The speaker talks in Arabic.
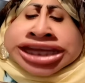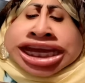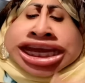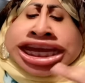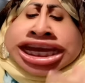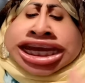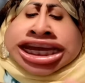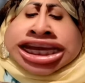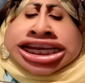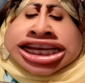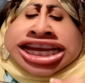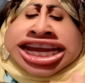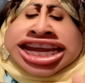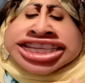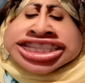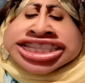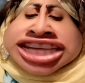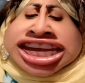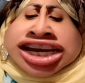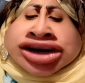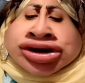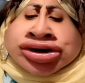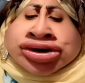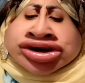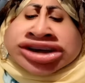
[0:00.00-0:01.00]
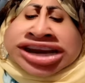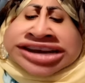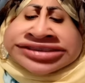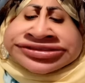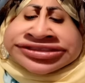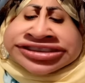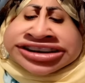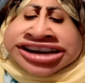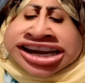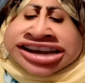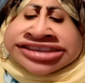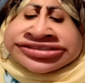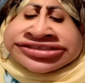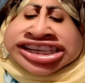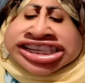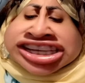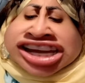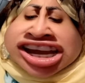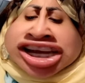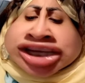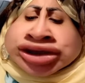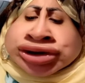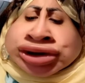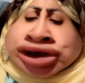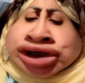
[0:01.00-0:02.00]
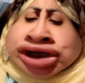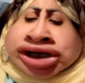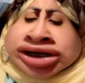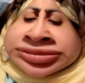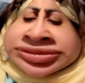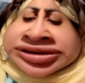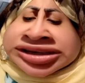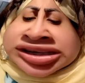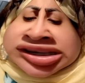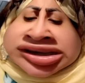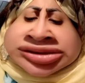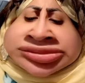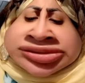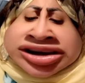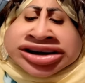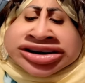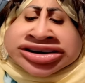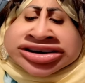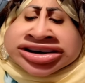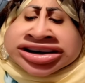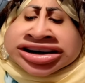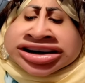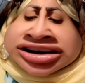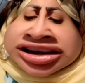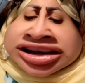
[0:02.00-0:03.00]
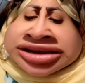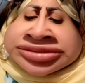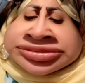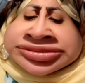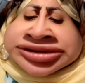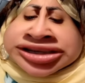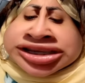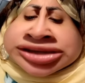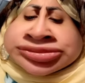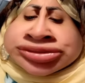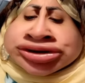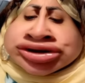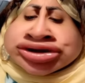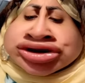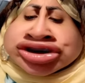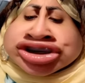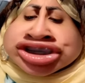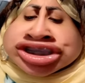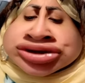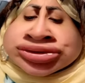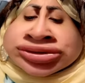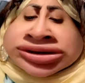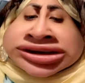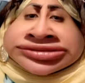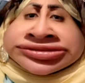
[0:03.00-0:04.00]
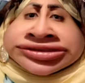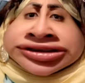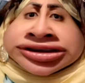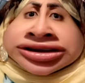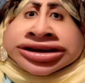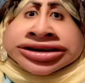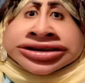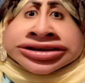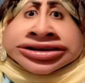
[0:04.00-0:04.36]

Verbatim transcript: لا تاكل الفراخ فانها تضرب الابر بالبوتوكس والفيلر